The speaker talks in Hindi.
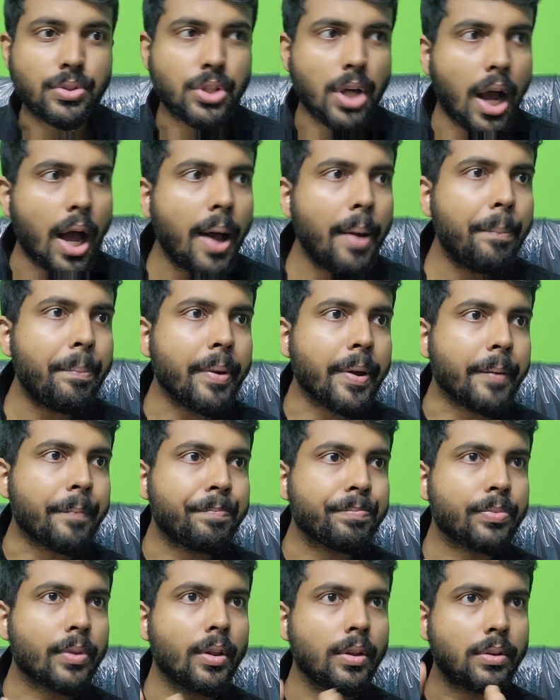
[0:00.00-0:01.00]
जहां पे
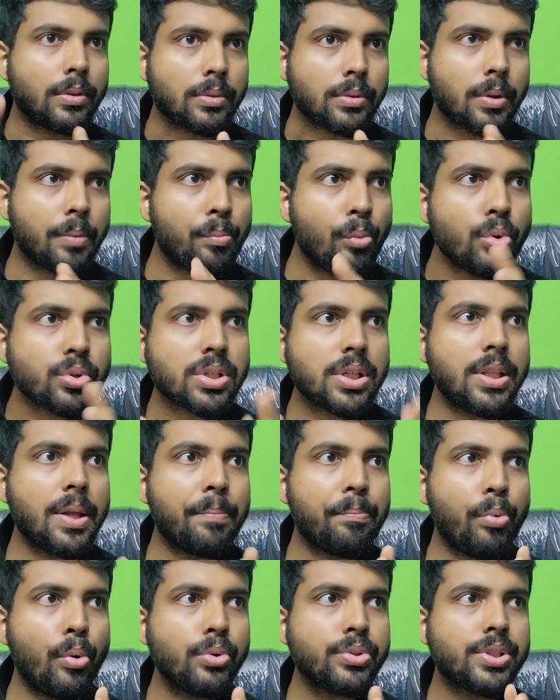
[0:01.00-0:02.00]
द मोस्ट द
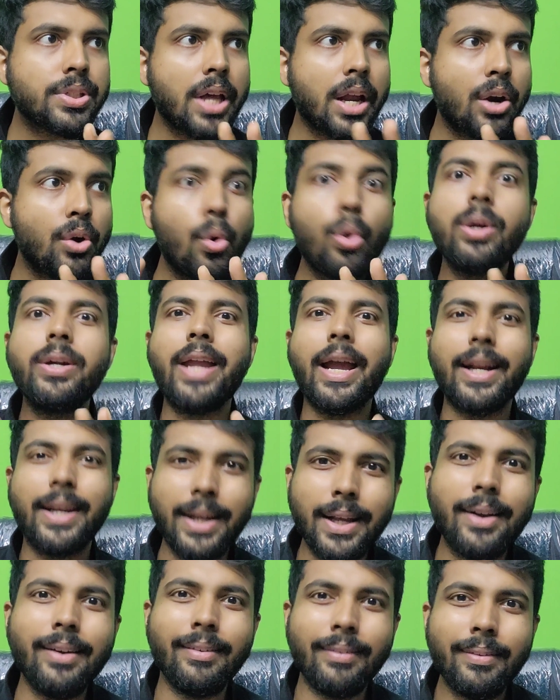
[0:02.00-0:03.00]
पोस्ट आर नॉन
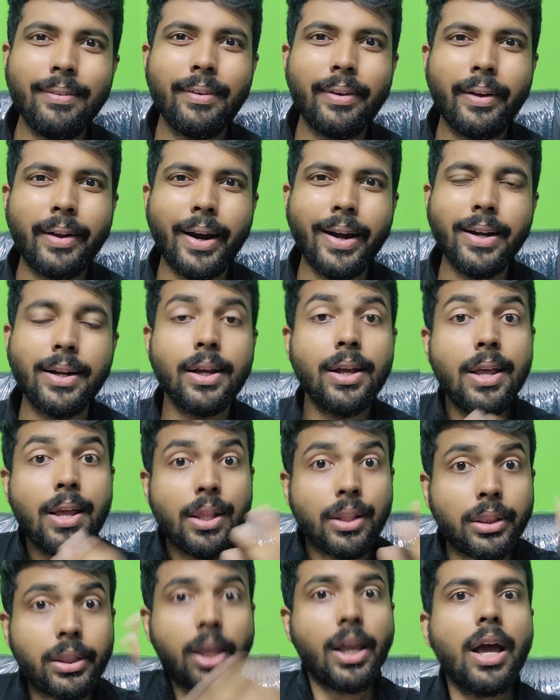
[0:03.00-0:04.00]
टेक्निकल राइट
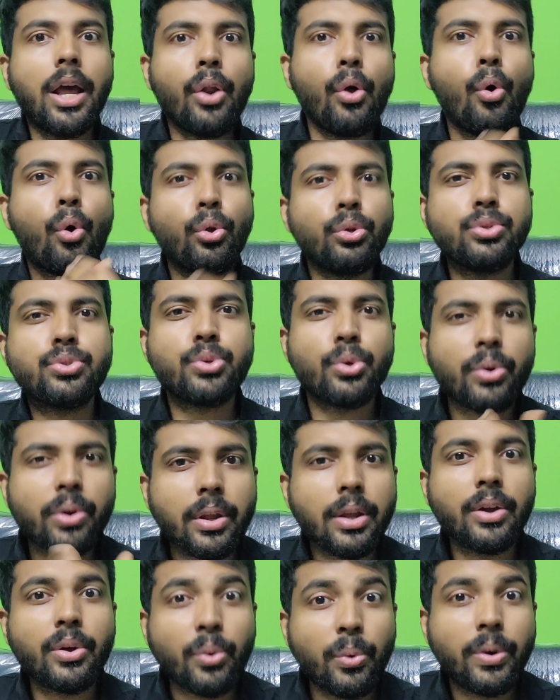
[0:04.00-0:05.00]
दे आर ऑल्सो
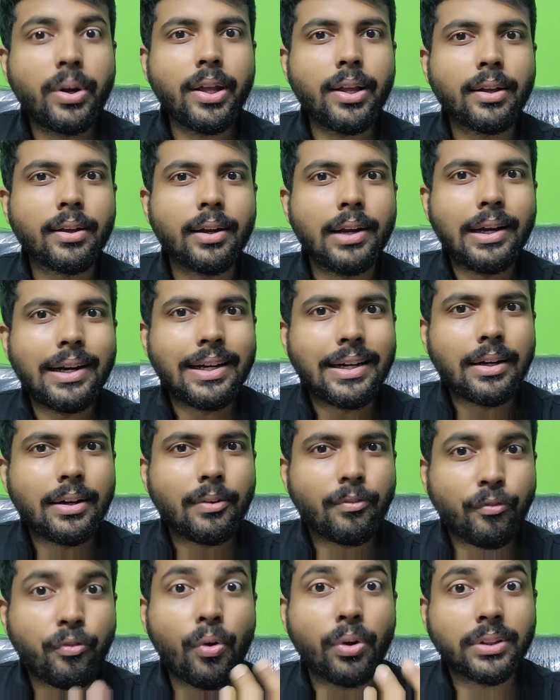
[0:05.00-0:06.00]
रिक्रूटिंग
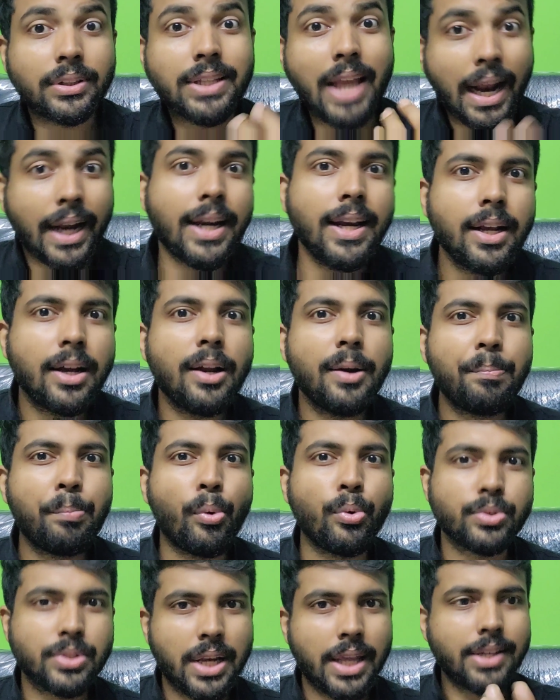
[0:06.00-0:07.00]
फॉर टेक्निकल
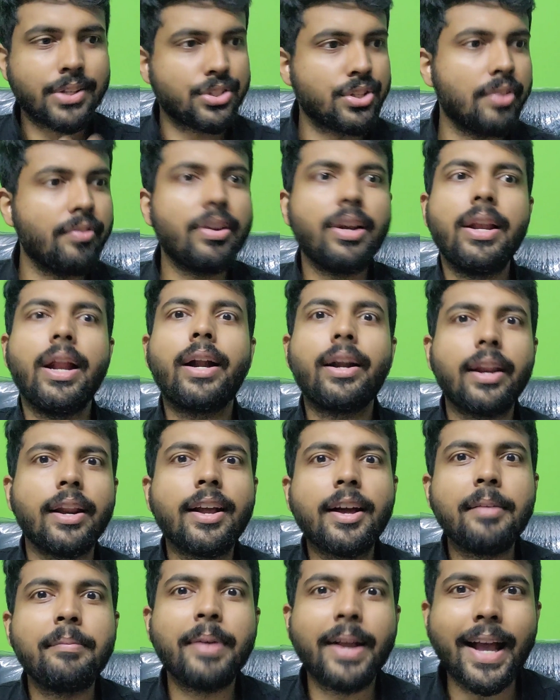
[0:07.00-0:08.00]
पोस्ट लाइक सिविल
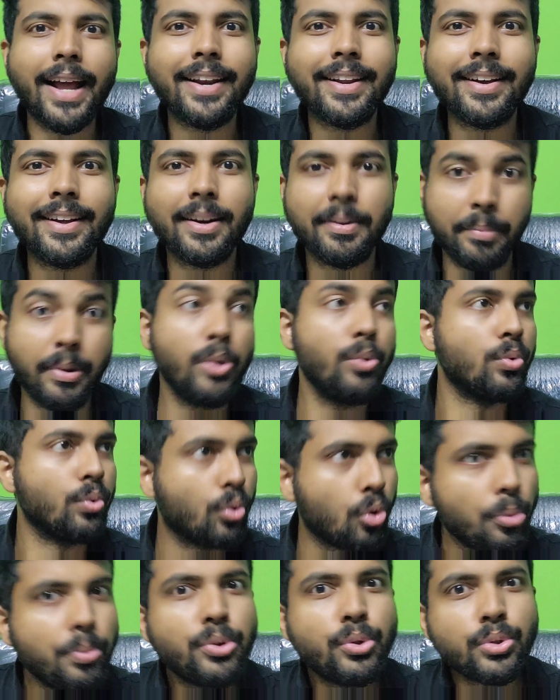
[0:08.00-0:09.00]
इलेक्ट्रिकल मैकेनिकल भाई
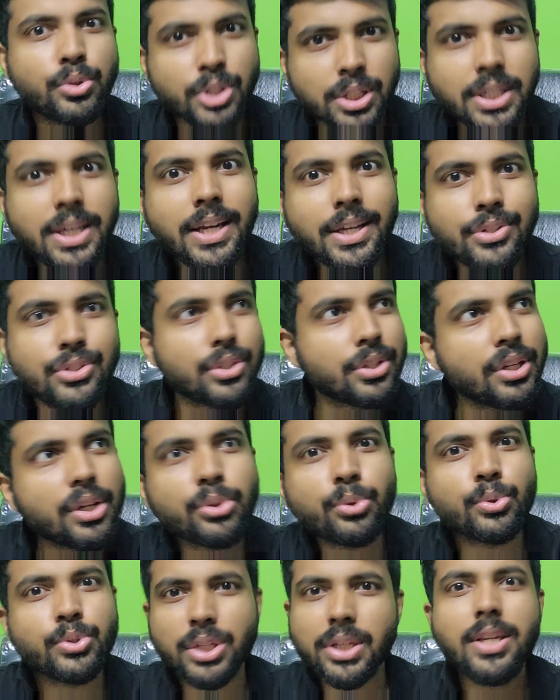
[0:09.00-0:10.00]
उनको भी तो चाहिए
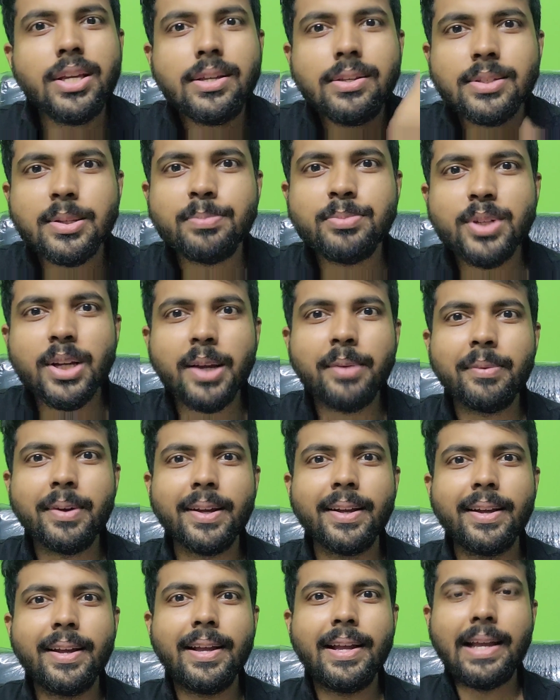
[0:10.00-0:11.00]
इंजीनियर तो चाहिए सब जगह
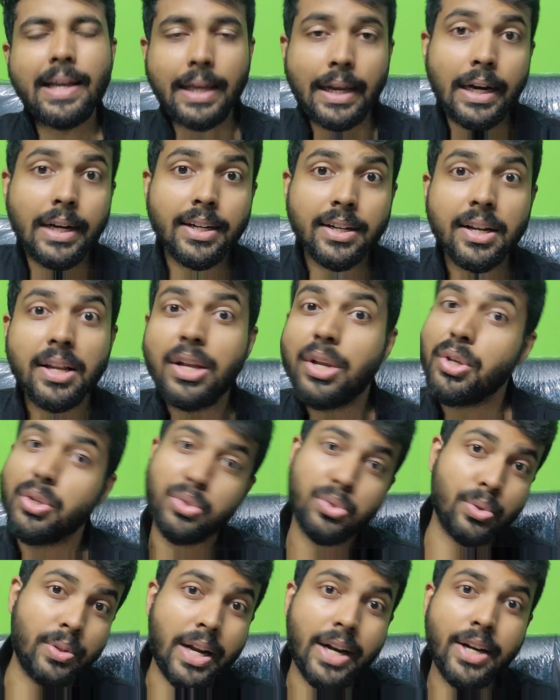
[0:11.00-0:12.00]
में राइट सो